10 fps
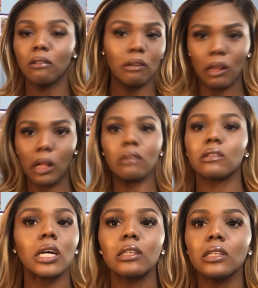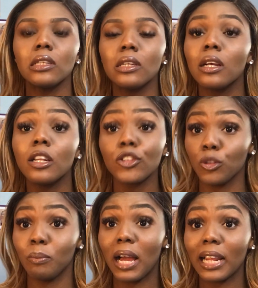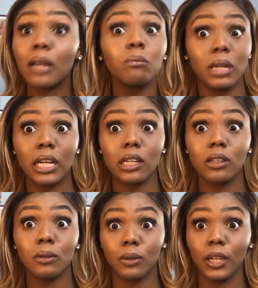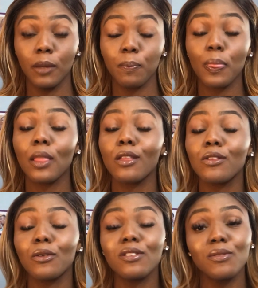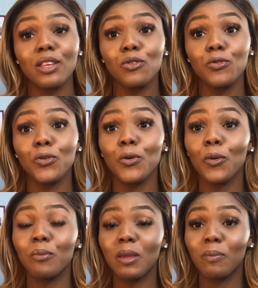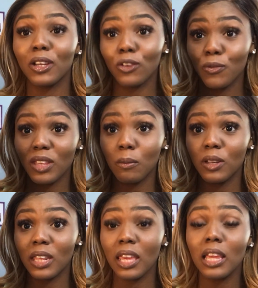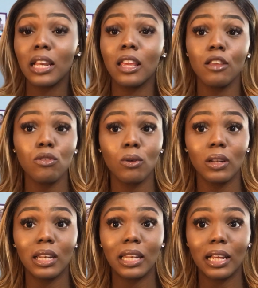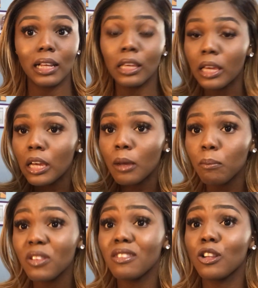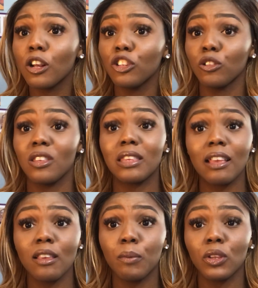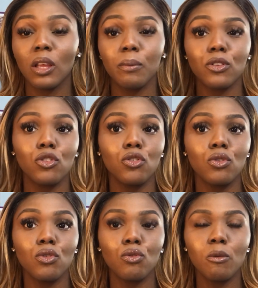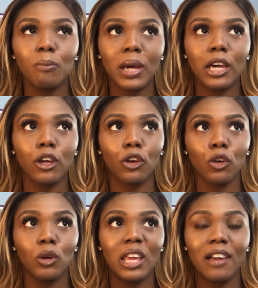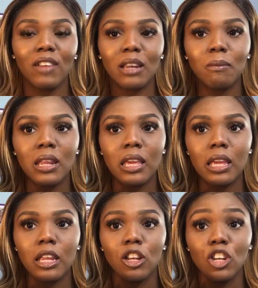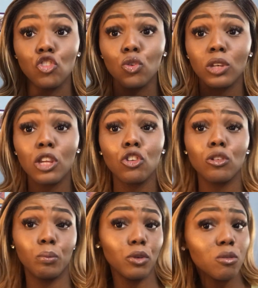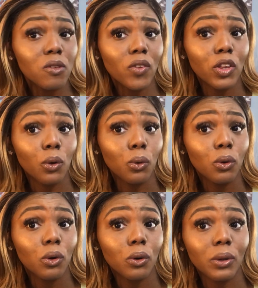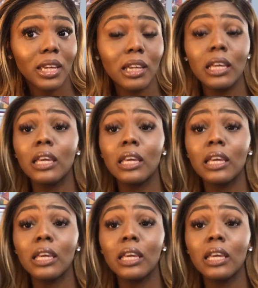Là, je suis back, I'm back, ok? Donc, si vous êtes nouveau, oubliez pas de vous abonner, cliquez sur la petite cloche, c'est très important parce que je ne suis pas régulière avec les, journées que je pose mes vidéos, ok?